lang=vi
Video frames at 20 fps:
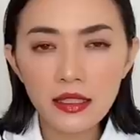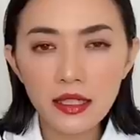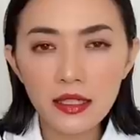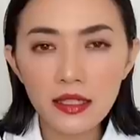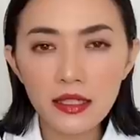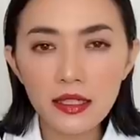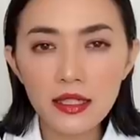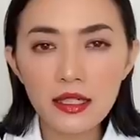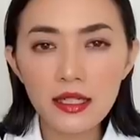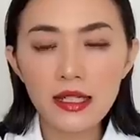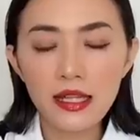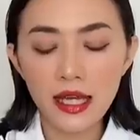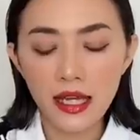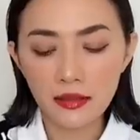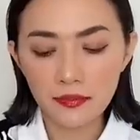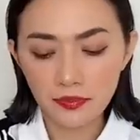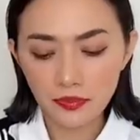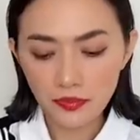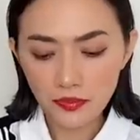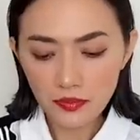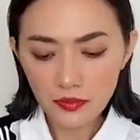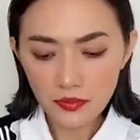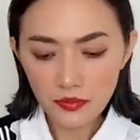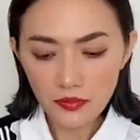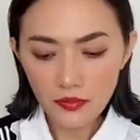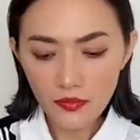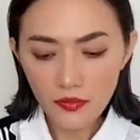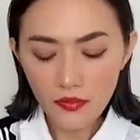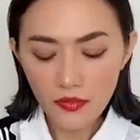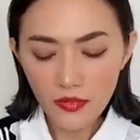thấy á, là
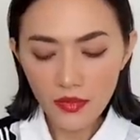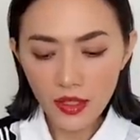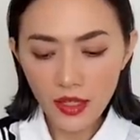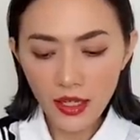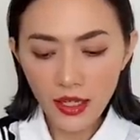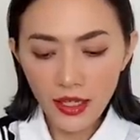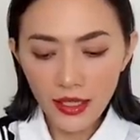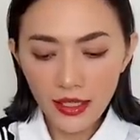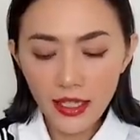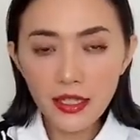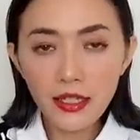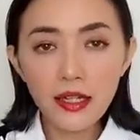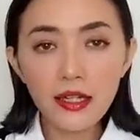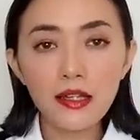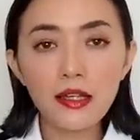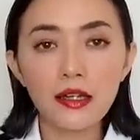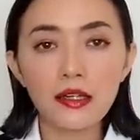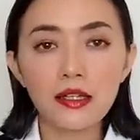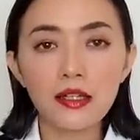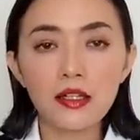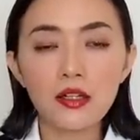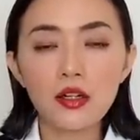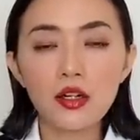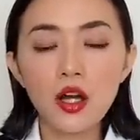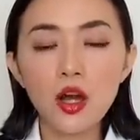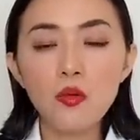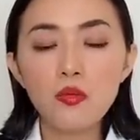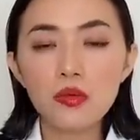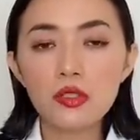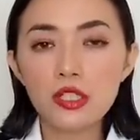cái lễ lạy nó
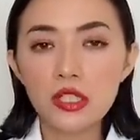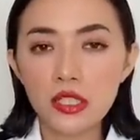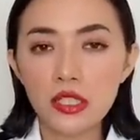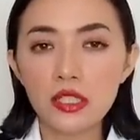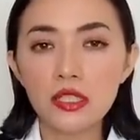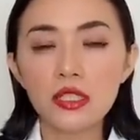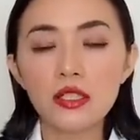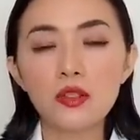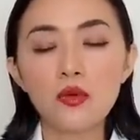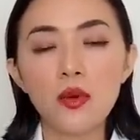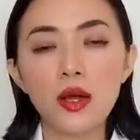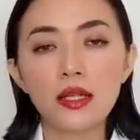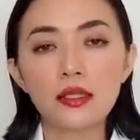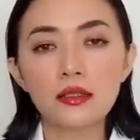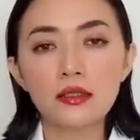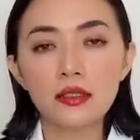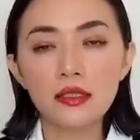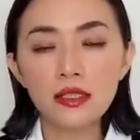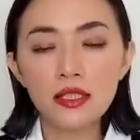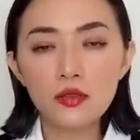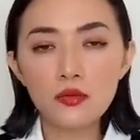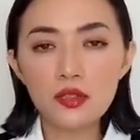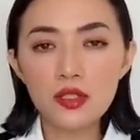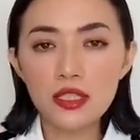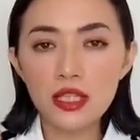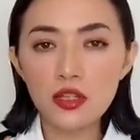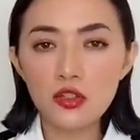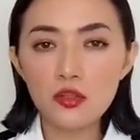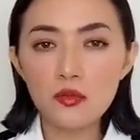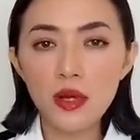không chỉ liên quan tới cái luân
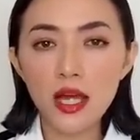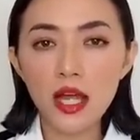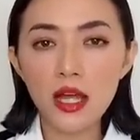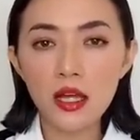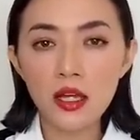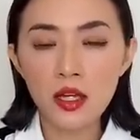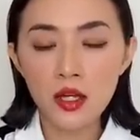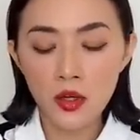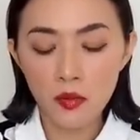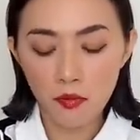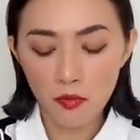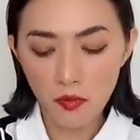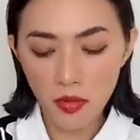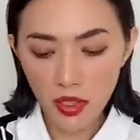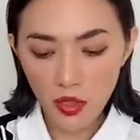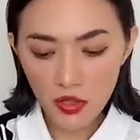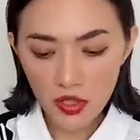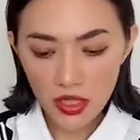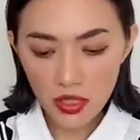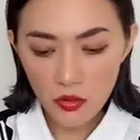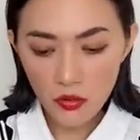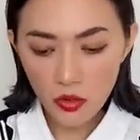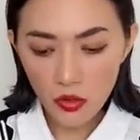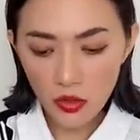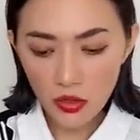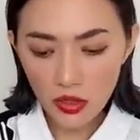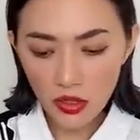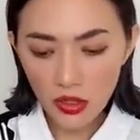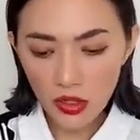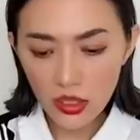xa số 3 mà nó sẽ luôn
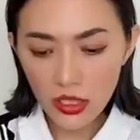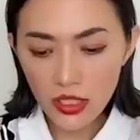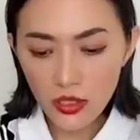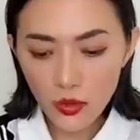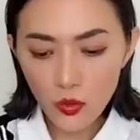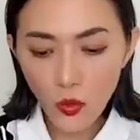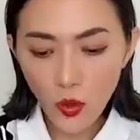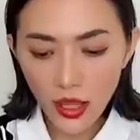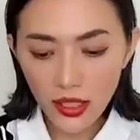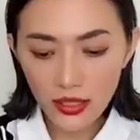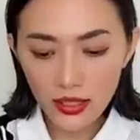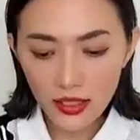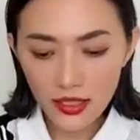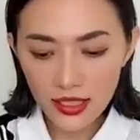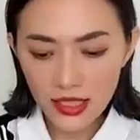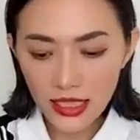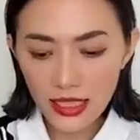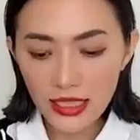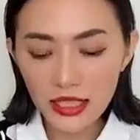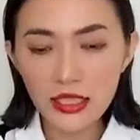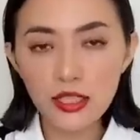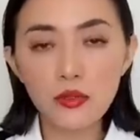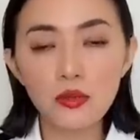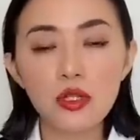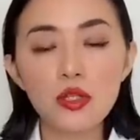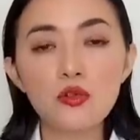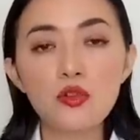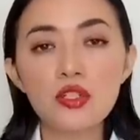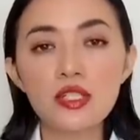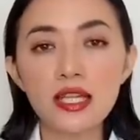liên quan tới rất là nhiều
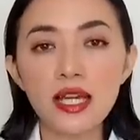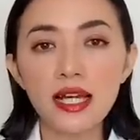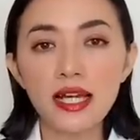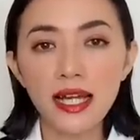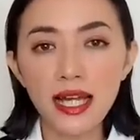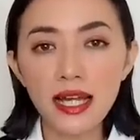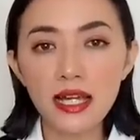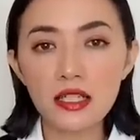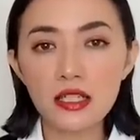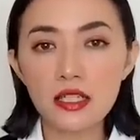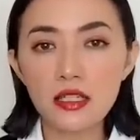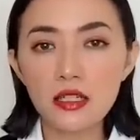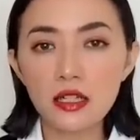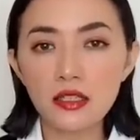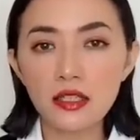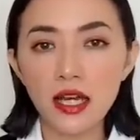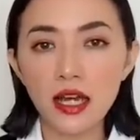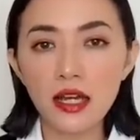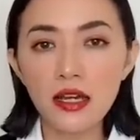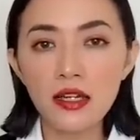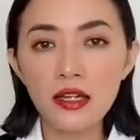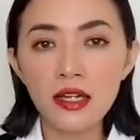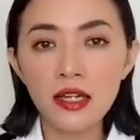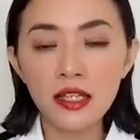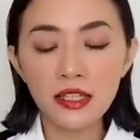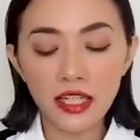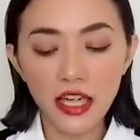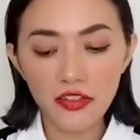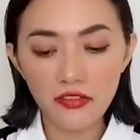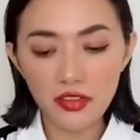cái luân xa khác ở trên cơ thể
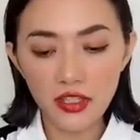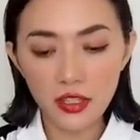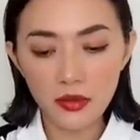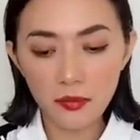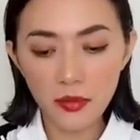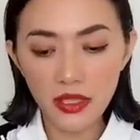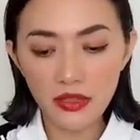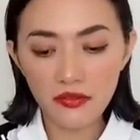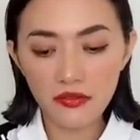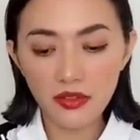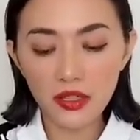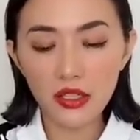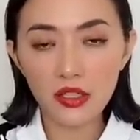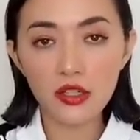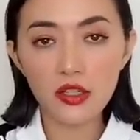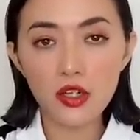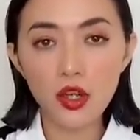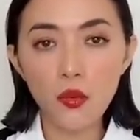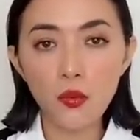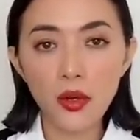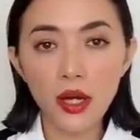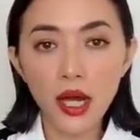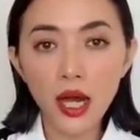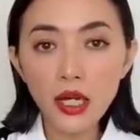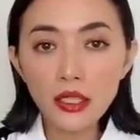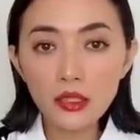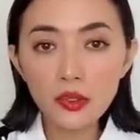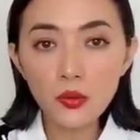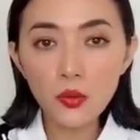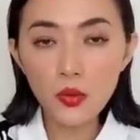tại vì mình vận động
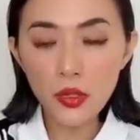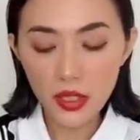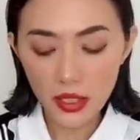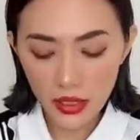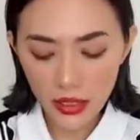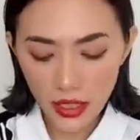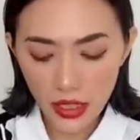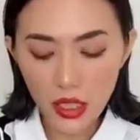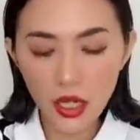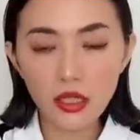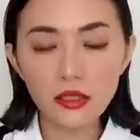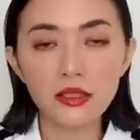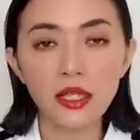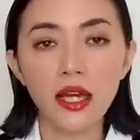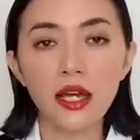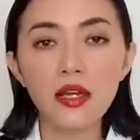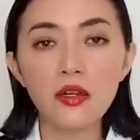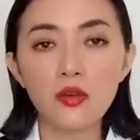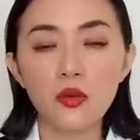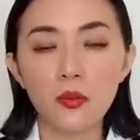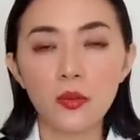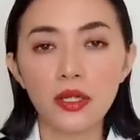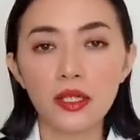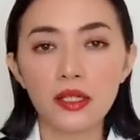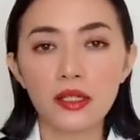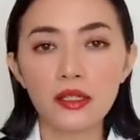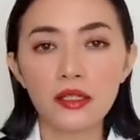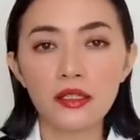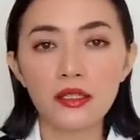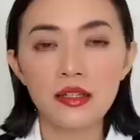hết nguyên cái cơ thể của
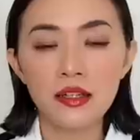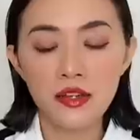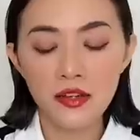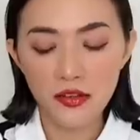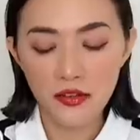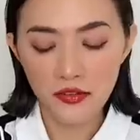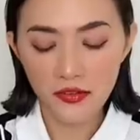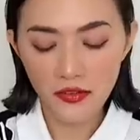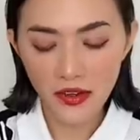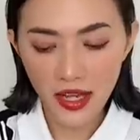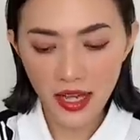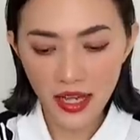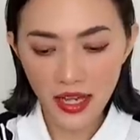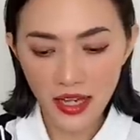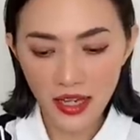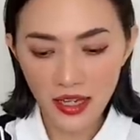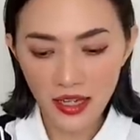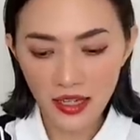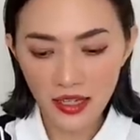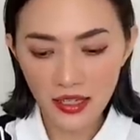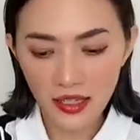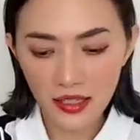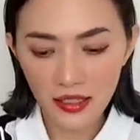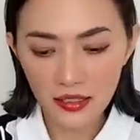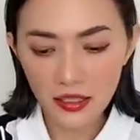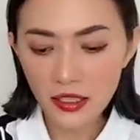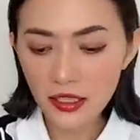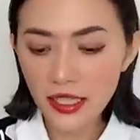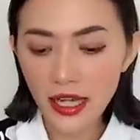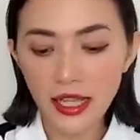mình á, và
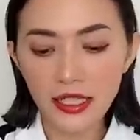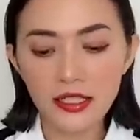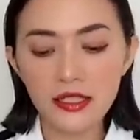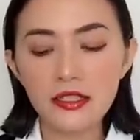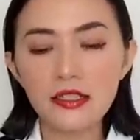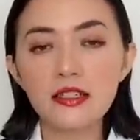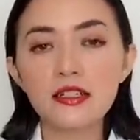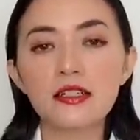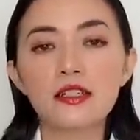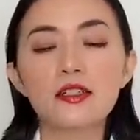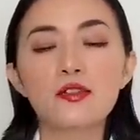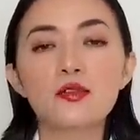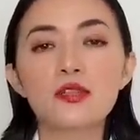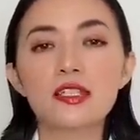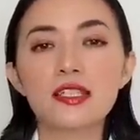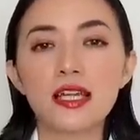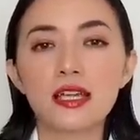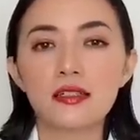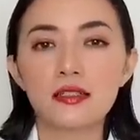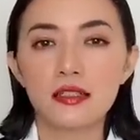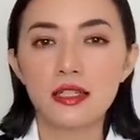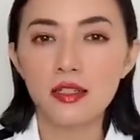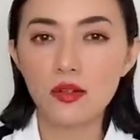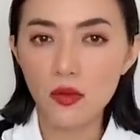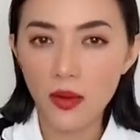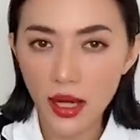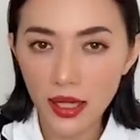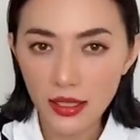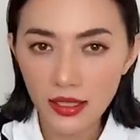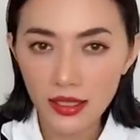tất cả những cái luân xa được kích
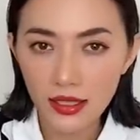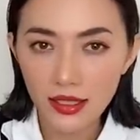hoạt